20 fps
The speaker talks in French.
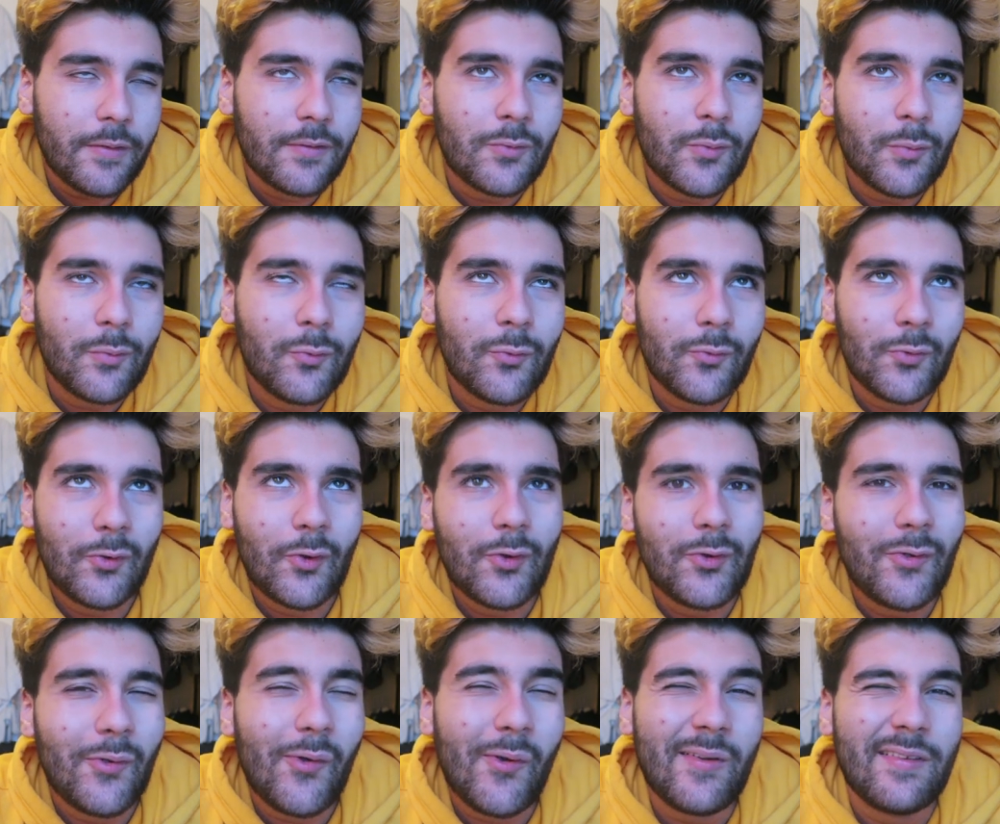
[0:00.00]
parce que dans
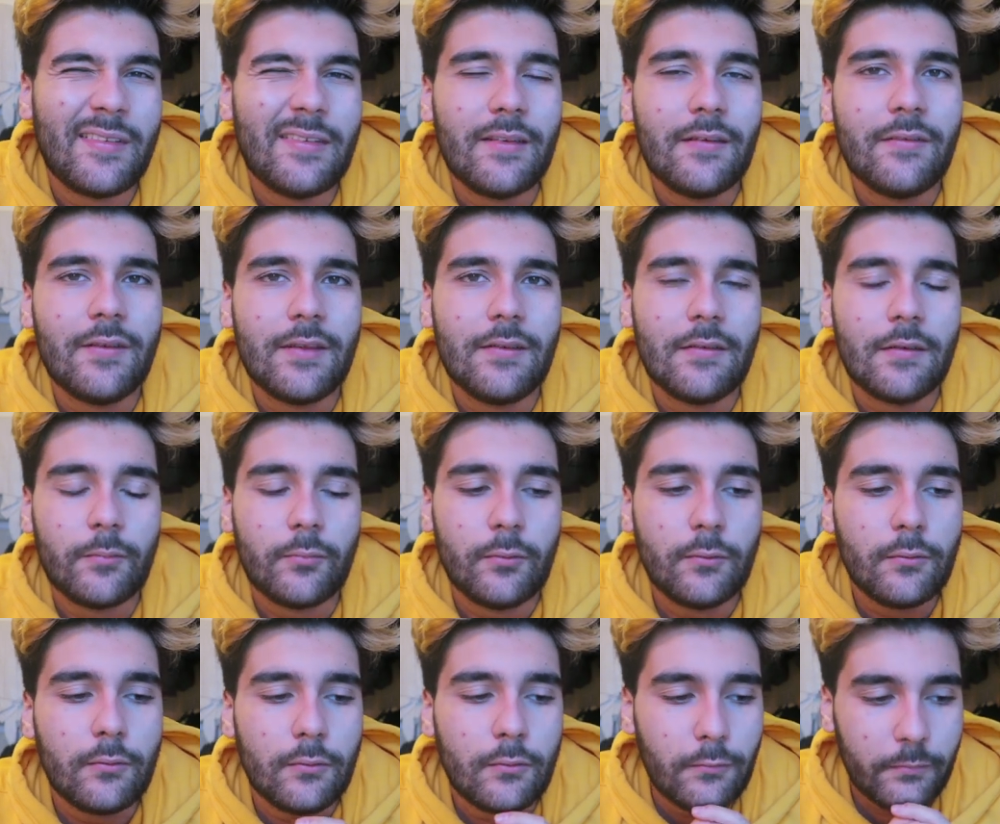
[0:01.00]
le nord, ça va être un
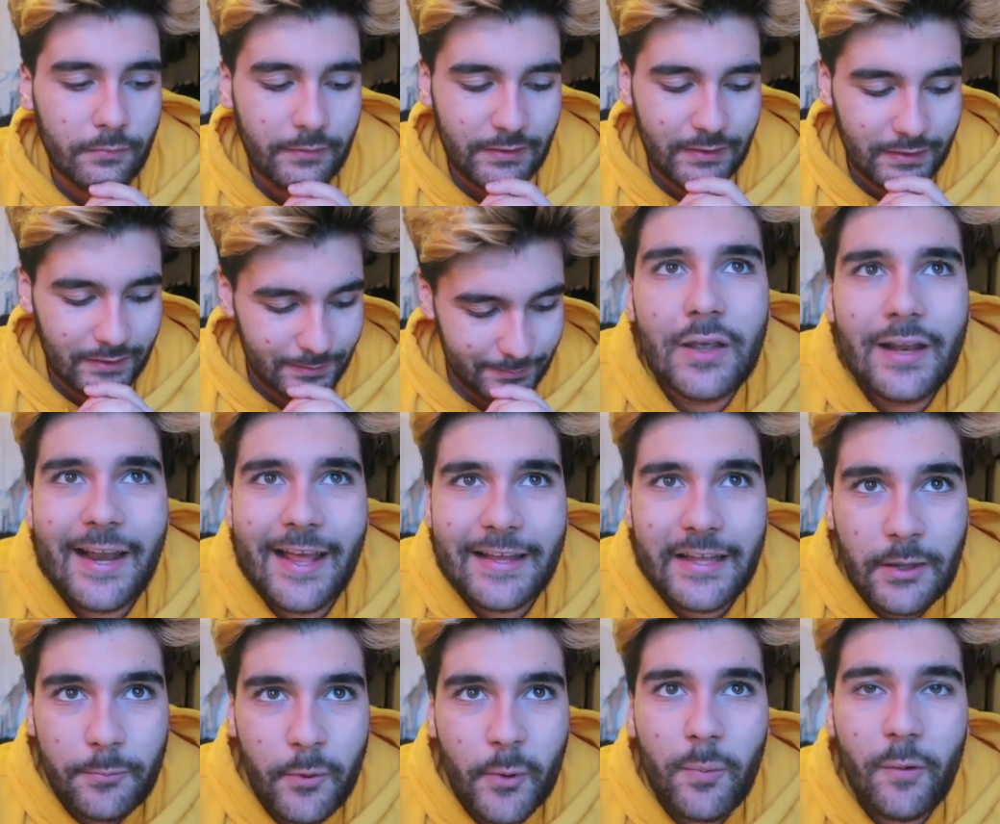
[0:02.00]
peu compliqué. La
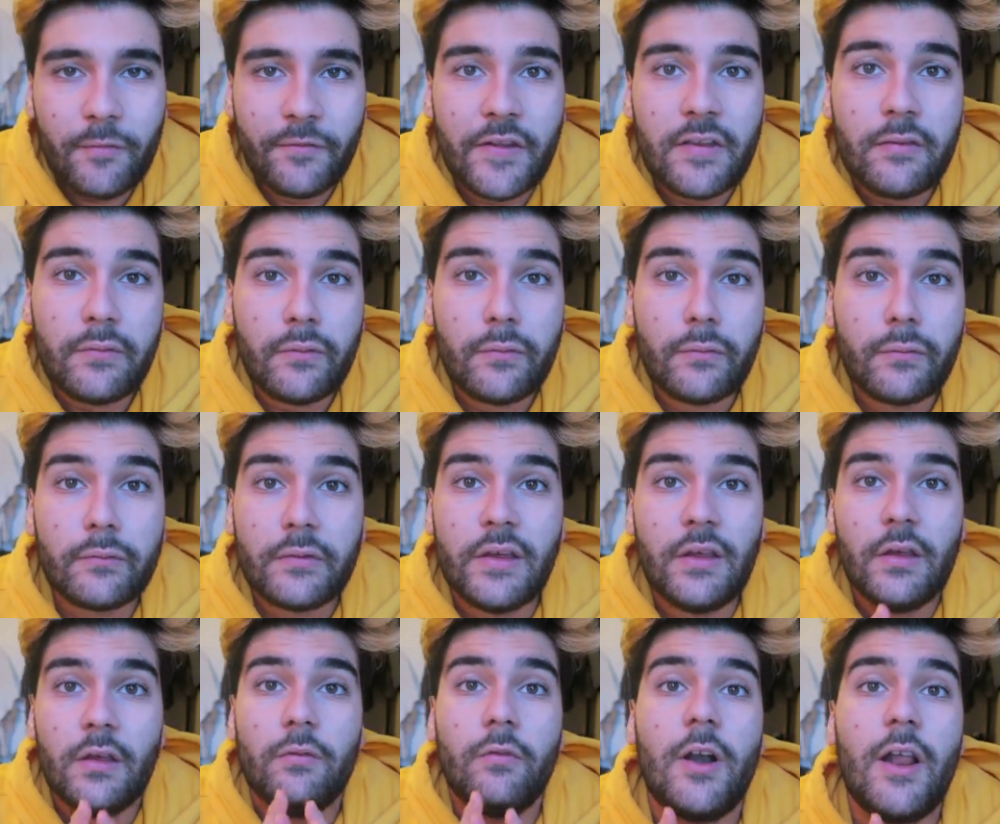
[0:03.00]
K-pop, en fait, ce sont
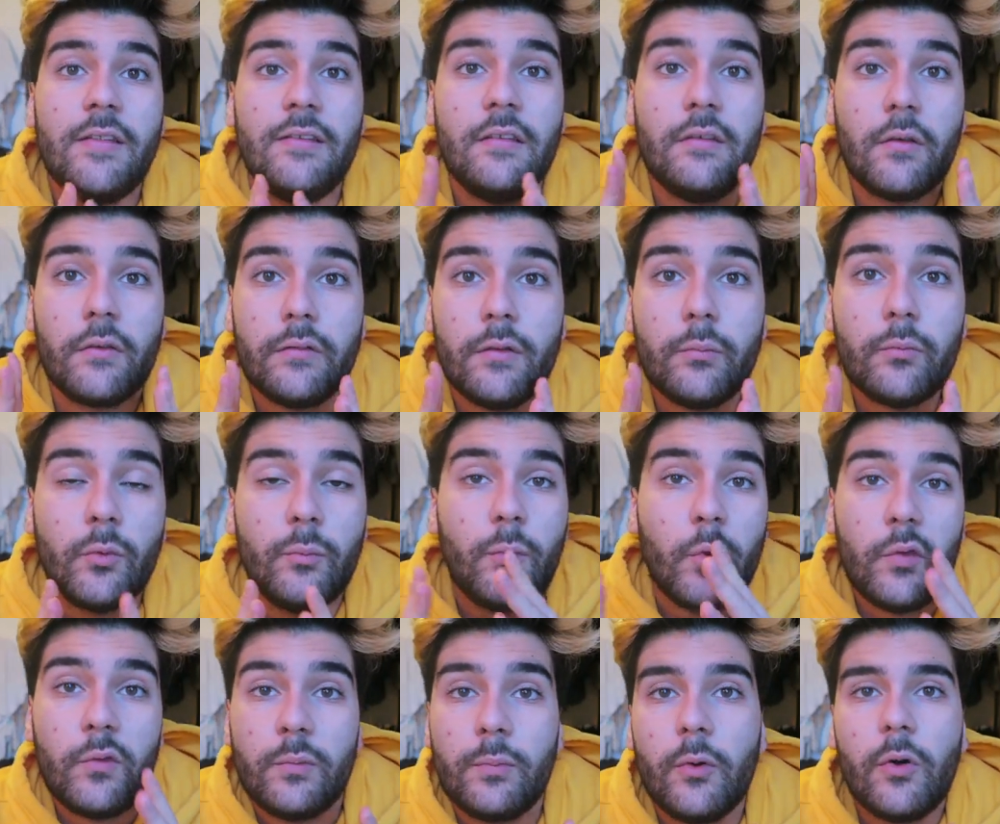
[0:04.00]
des, voilà, des ensembles de
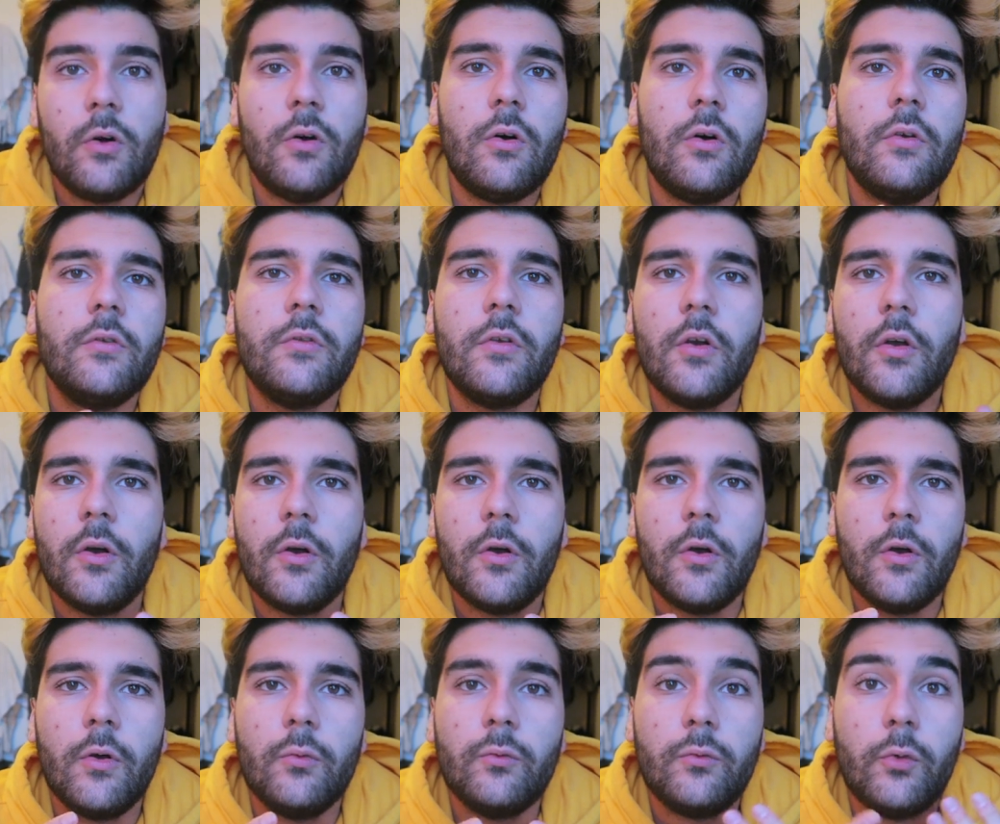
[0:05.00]
boys bands
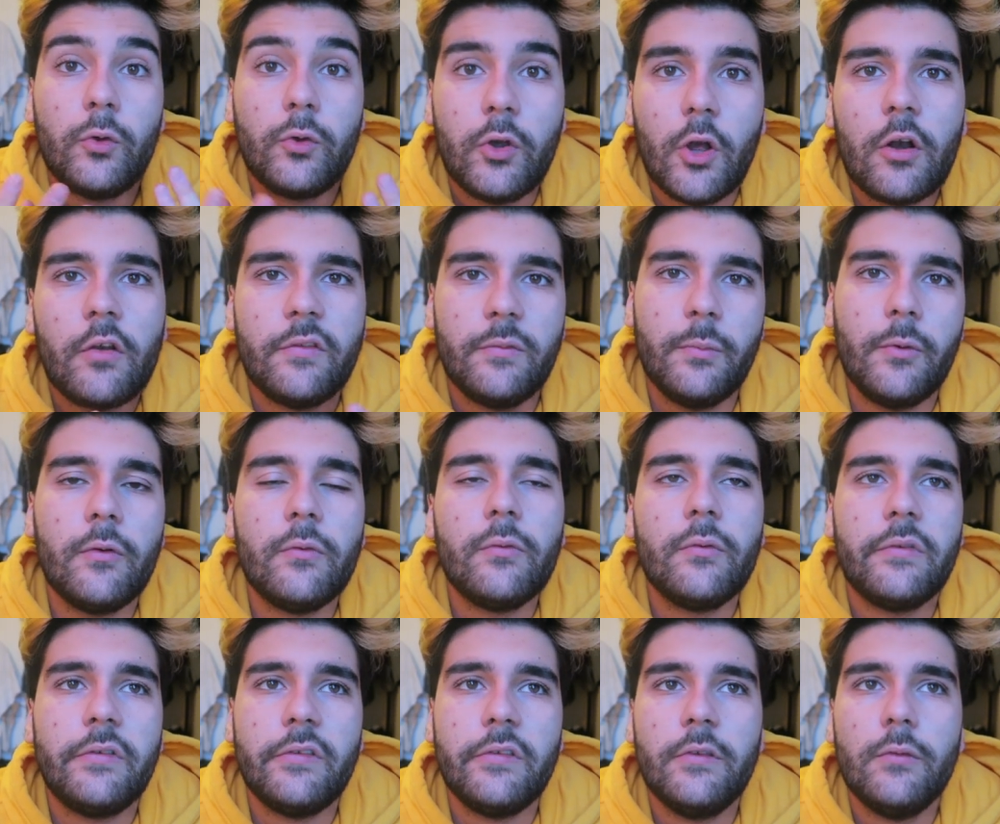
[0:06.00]
ou de girls bands
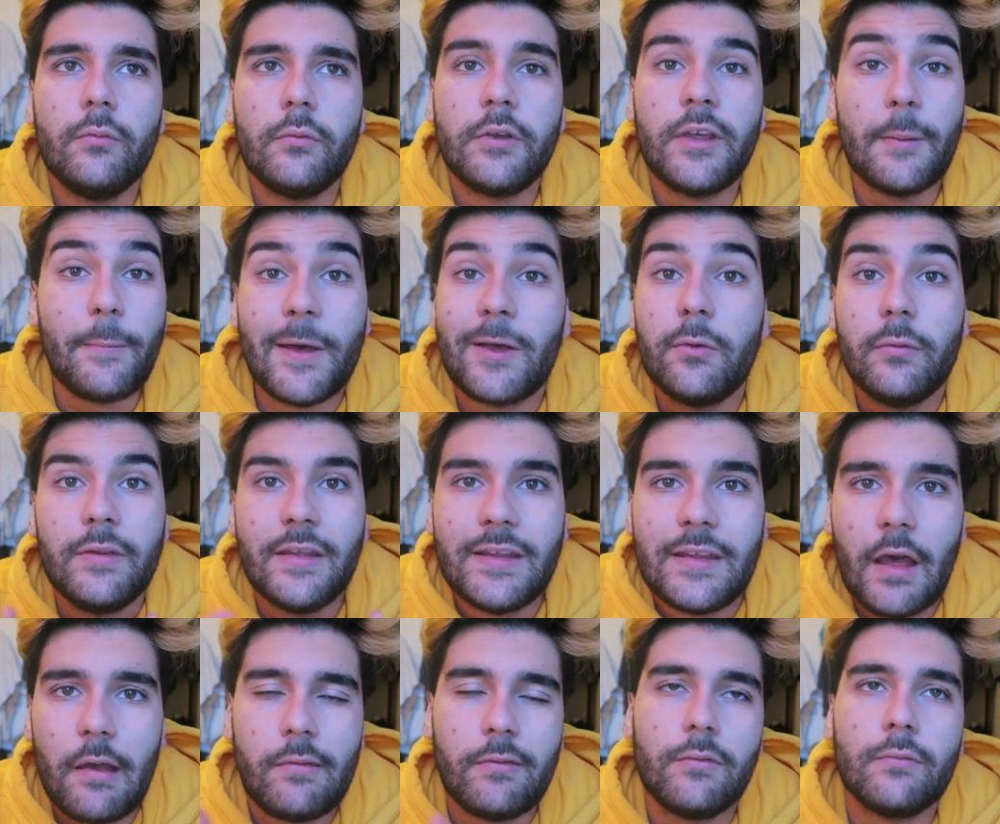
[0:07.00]
aussi donc il n'y a pas que des
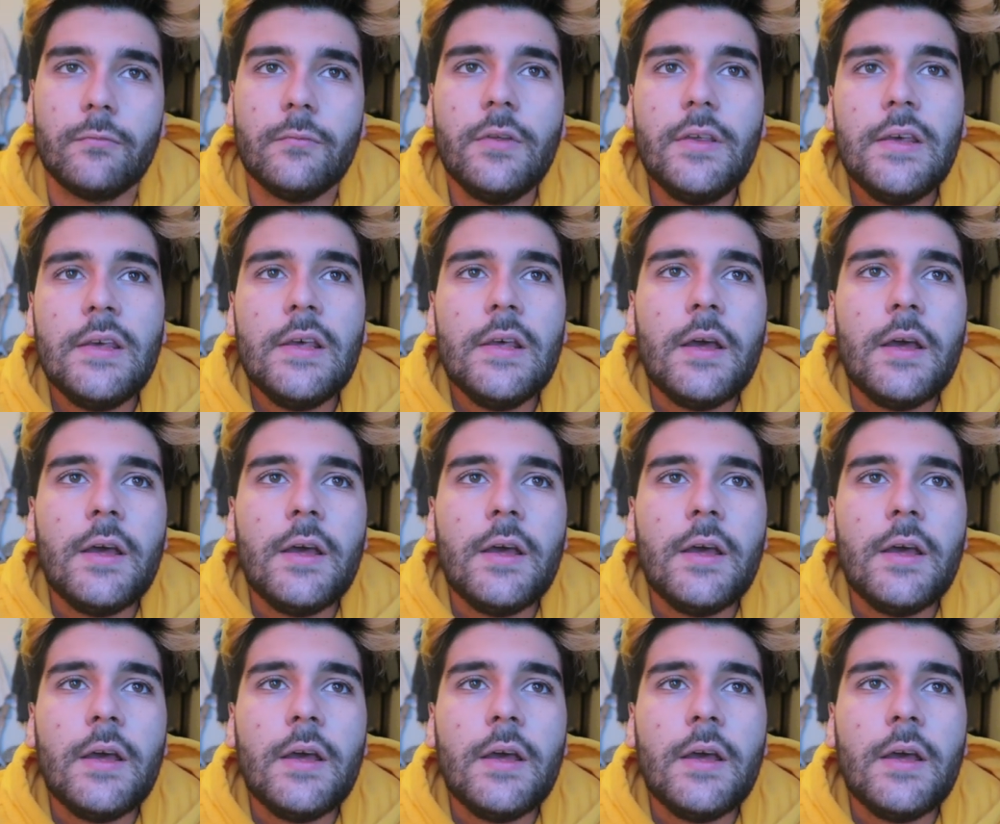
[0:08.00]
garçons.